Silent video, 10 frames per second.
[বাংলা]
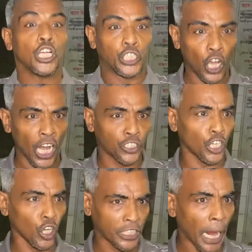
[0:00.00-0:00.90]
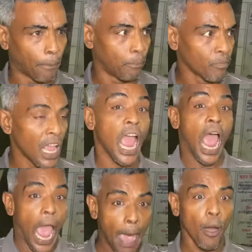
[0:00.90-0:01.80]
স্বরাষ্ট্র সচিব
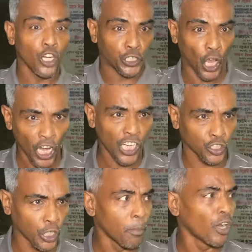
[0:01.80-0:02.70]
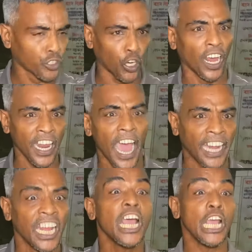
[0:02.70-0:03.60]
এবং স্বরাষ্ট্র
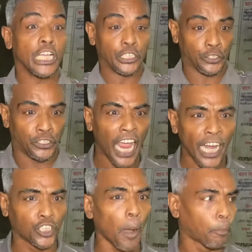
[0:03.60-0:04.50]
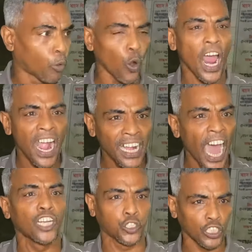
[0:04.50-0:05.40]
মন্ত্রণালয়ের যেসব
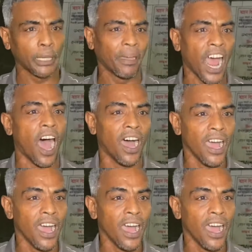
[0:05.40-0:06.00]
কুলাঙ্গার সচিবেরা